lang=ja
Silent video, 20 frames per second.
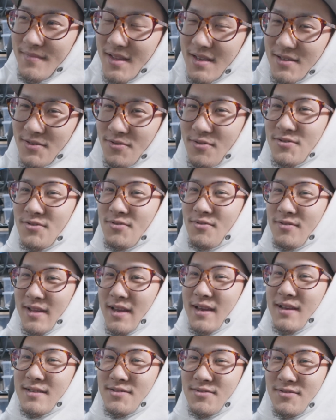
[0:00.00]
そろそろ
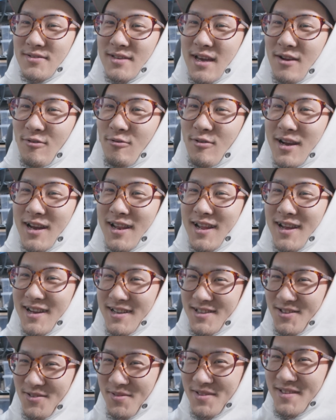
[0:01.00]
ね、ちょっとやろうか
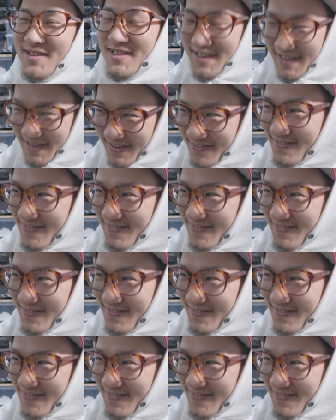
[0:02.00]
なと思って。